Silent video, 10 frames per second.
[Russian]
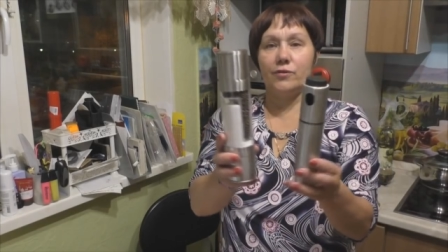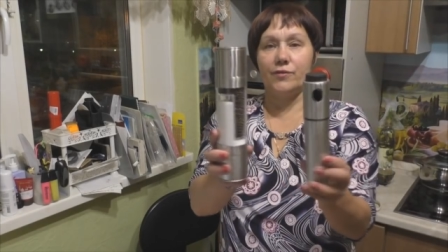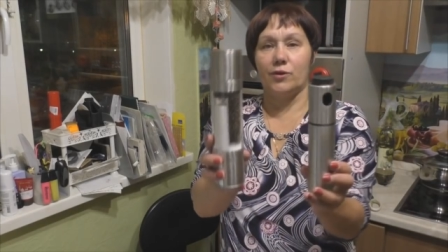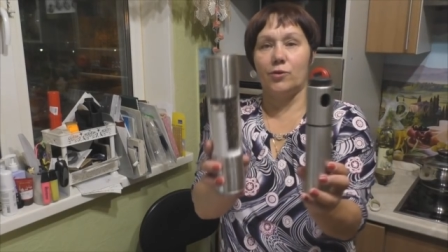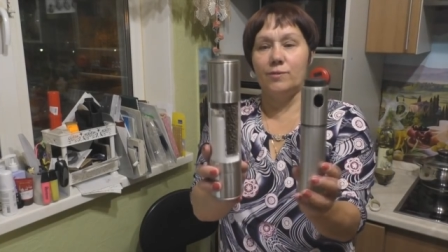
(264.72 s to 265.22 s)
вот
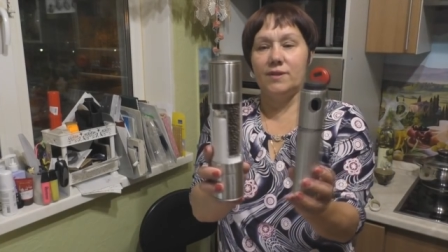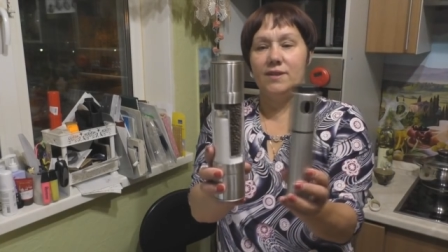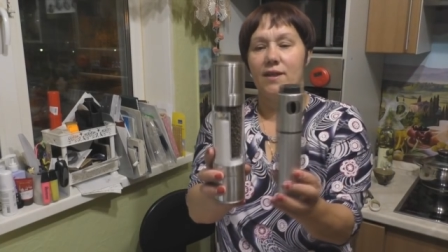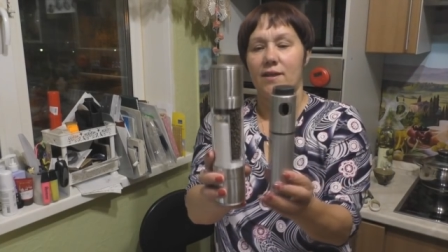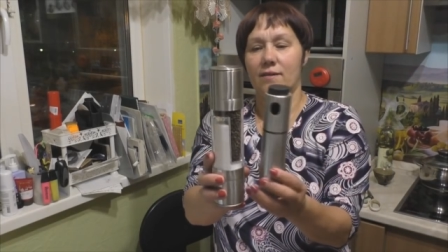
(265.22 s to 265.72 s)
в таком
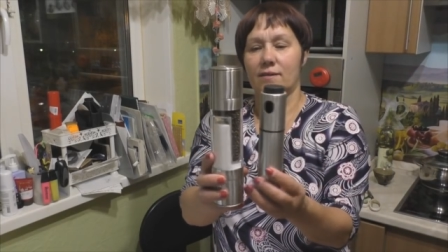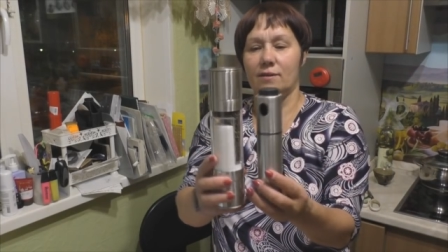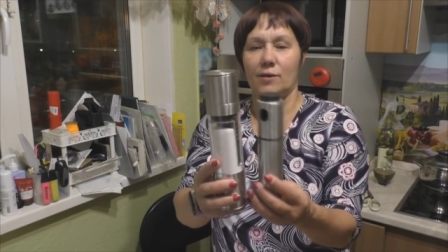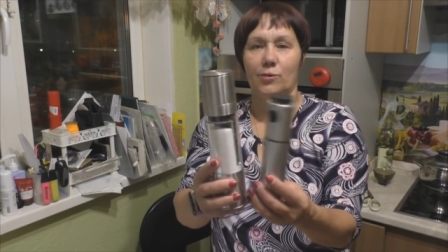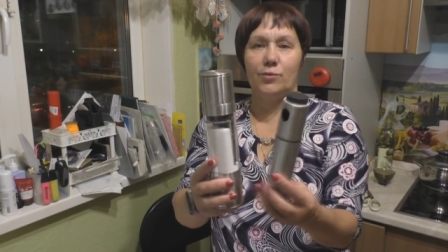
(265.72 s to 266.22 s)
стиле,
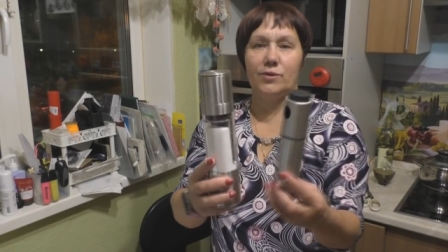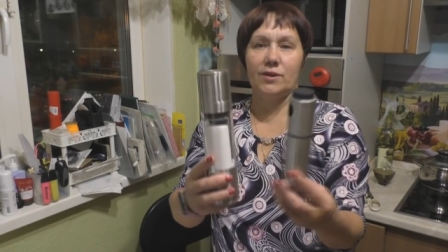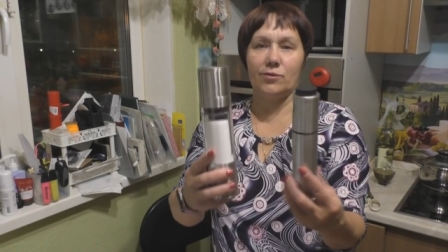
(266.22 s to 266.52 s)
оно будет